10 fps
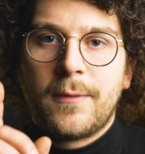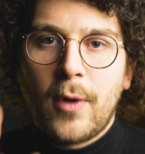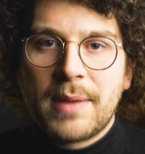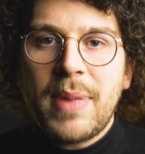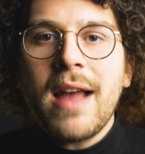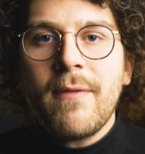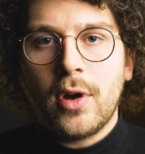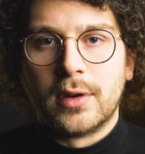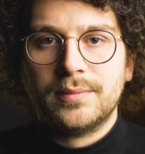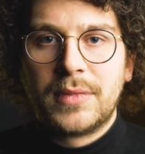Vor ein paar
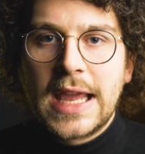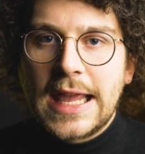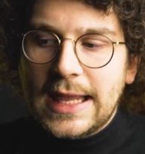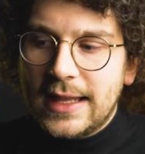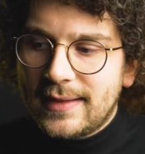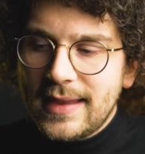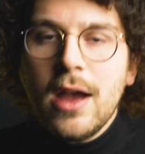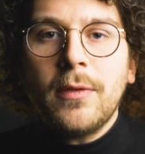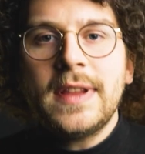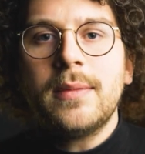Wochen ist
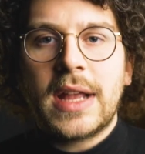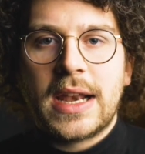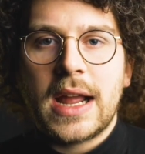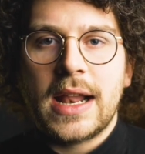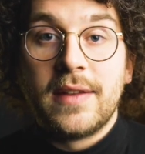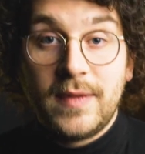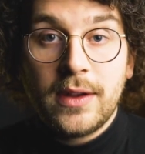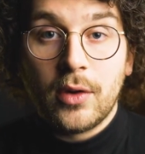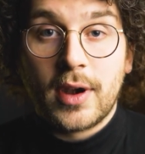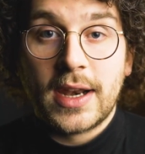hier auf diesem Kanal ein
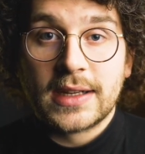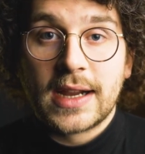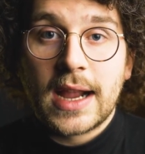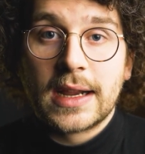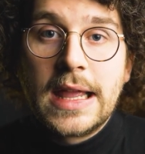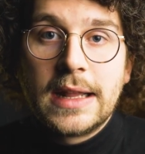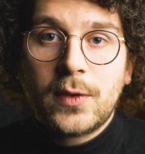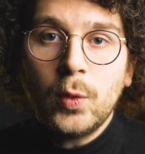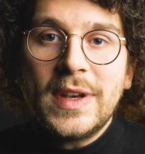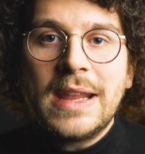Video online gegangen
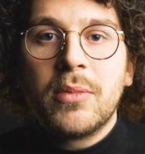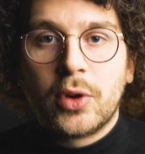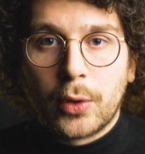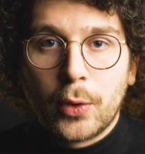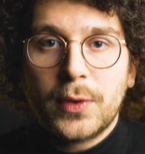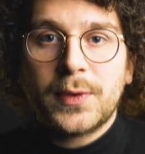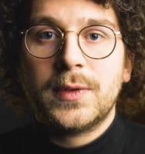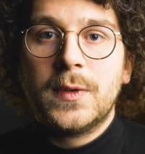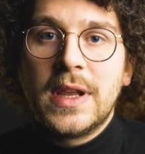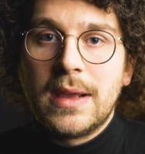zu dem
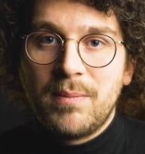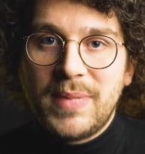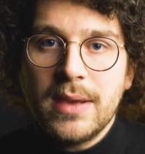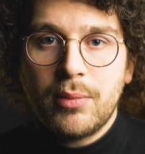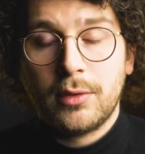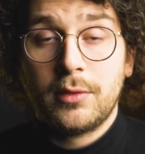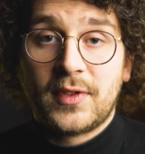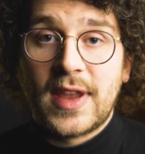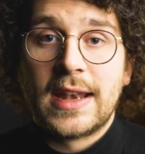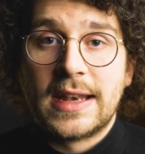größten
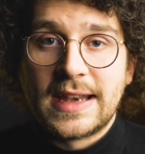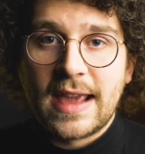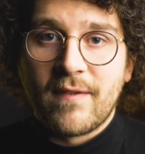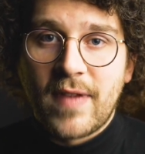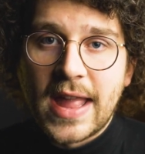Bierproduzenten der